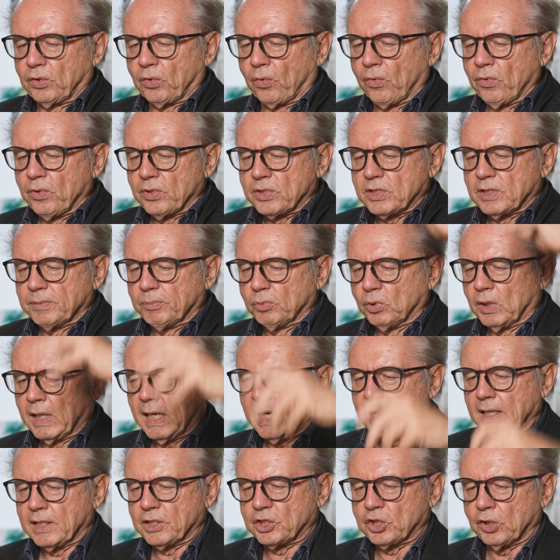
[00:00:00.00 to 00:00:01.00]
größte
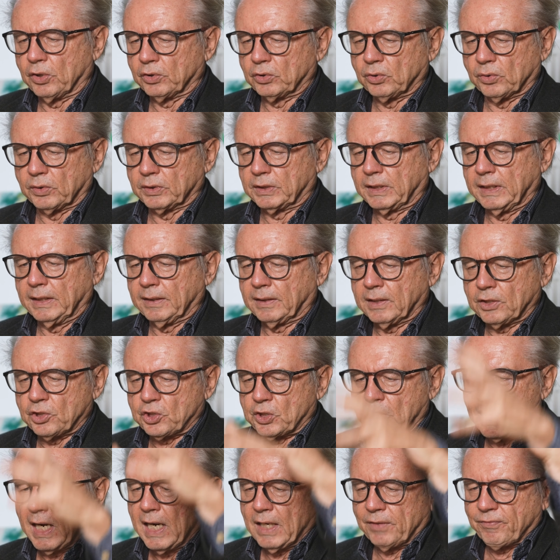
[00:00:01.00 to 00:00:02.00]
moralische Autorität, der
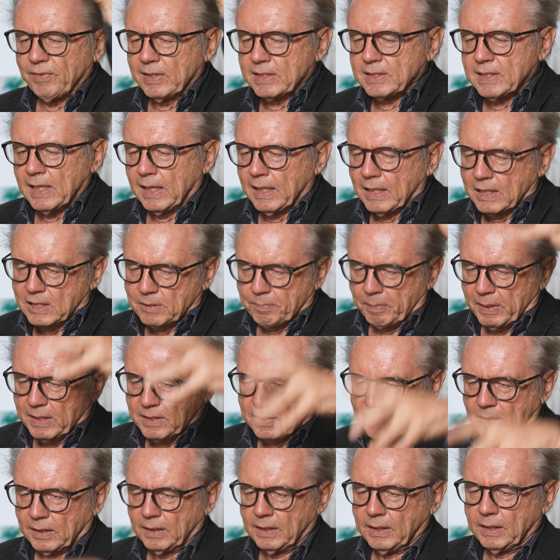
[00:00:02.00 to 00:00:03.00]
Staat weiß alles
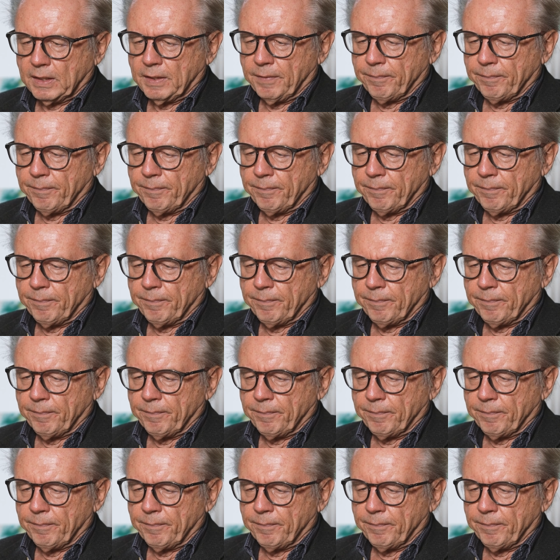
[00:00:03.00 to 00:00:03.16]
besser,